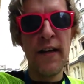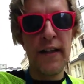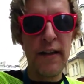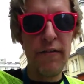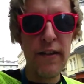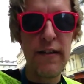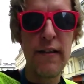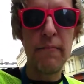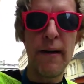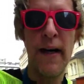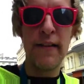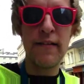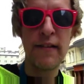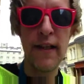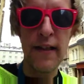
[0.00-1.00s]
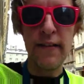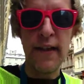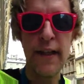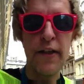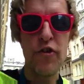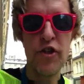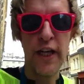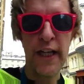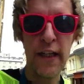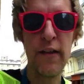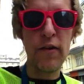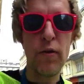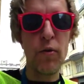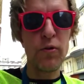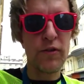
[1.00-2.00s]
gewissermaßen als ein Geschenk
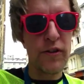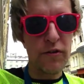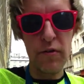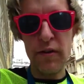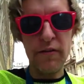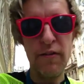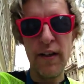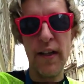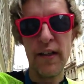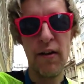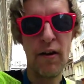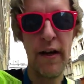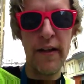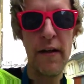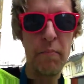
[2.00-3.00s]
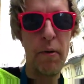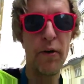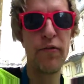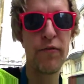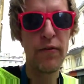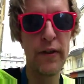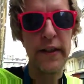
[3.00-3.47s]
Gottes oder vielleicht auch eine Prüfung,